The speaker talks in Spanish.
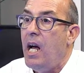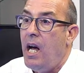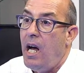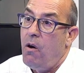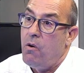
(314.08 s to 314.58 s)

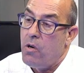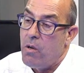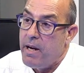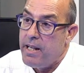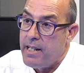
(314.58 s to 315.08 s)
a Honorio
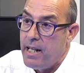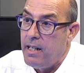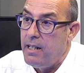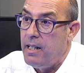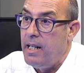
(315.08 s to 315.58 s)

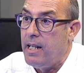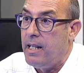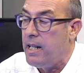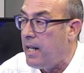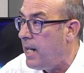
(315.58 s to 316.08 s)
Marichal el que
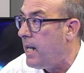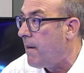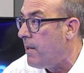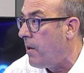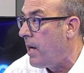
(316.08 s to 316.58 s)
saliera y que
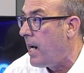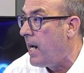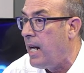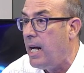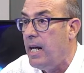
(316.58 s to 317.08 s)

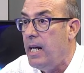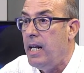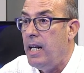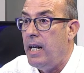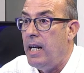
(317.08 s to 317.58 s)
abandonara
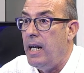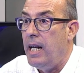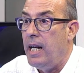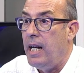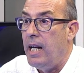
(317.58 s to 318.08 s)

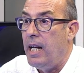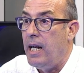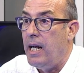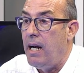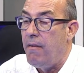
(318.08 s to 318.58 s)

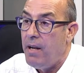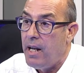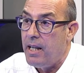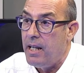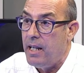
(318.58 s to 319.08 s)
las
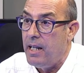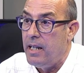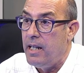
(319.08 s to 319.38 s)
filas de,